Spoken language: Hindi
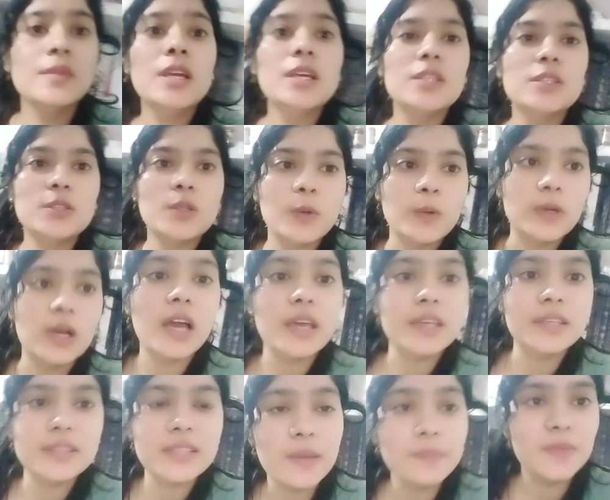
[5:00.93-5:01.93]
सो so
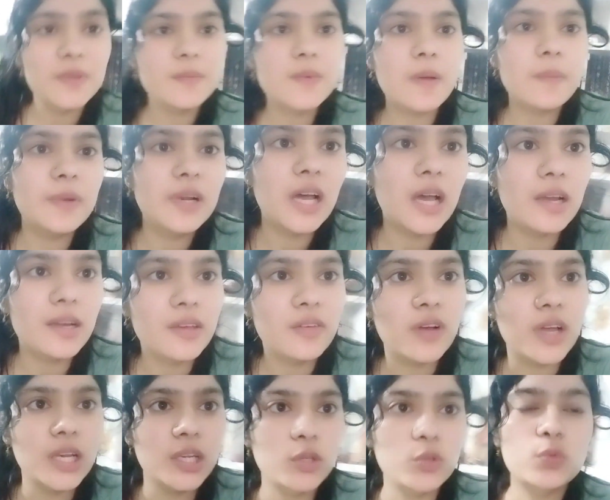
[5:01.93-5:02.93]
गाइस अभी मैं बनाने
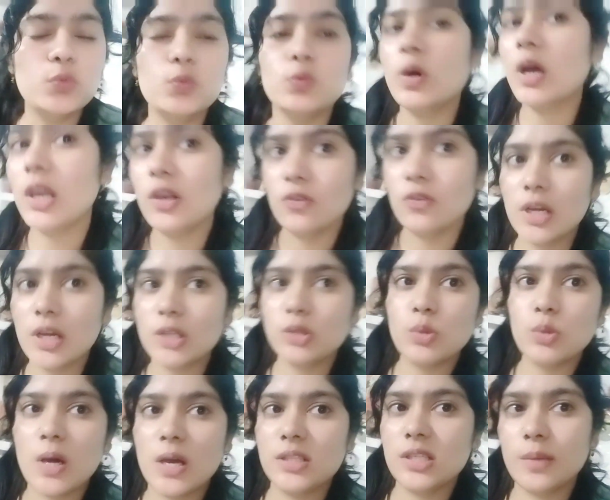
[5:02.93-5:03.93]
वाली हूँ हलवा तो
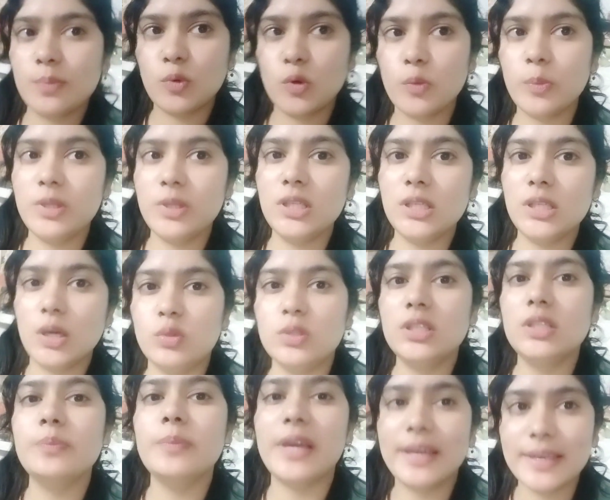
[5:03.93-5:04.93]
आज आपको मैं दिखाऊंगी कि
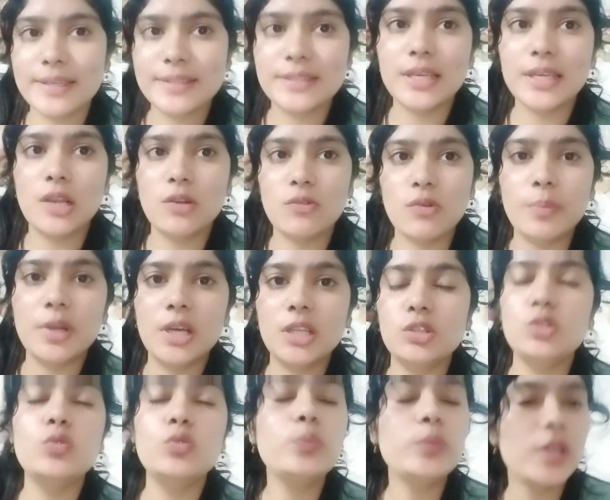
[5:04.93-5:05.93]
मैं कैसे हलवा बनाती
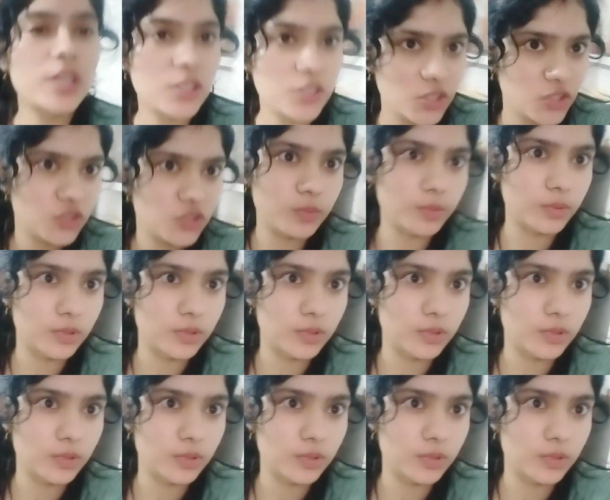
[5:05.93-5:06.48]
हूँ मेरी रेसिपी